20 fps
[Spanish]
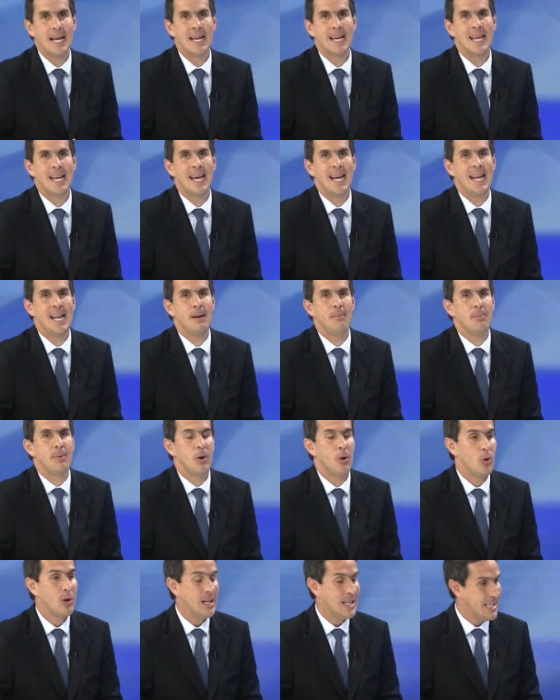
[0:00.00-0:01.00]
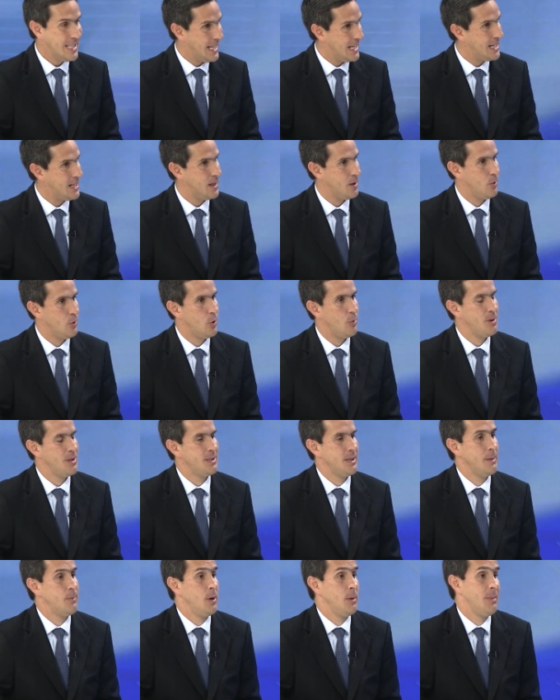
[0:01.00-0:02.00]
Mira, el, hoy en día uno de los
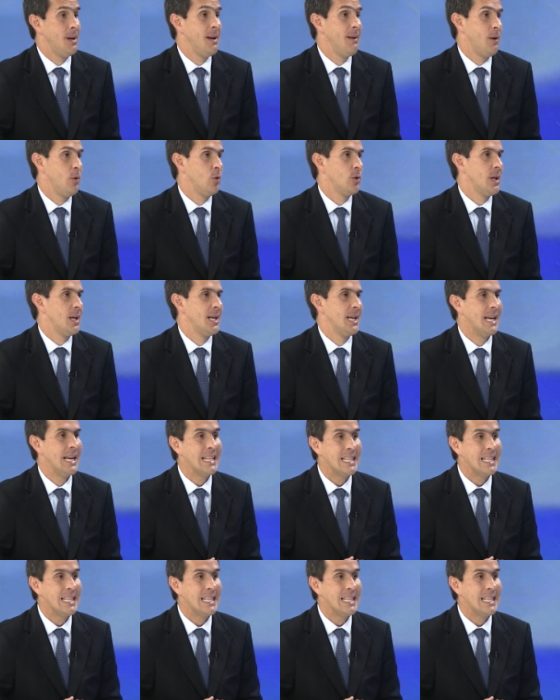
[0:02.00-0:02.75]
principales problemas de Baruta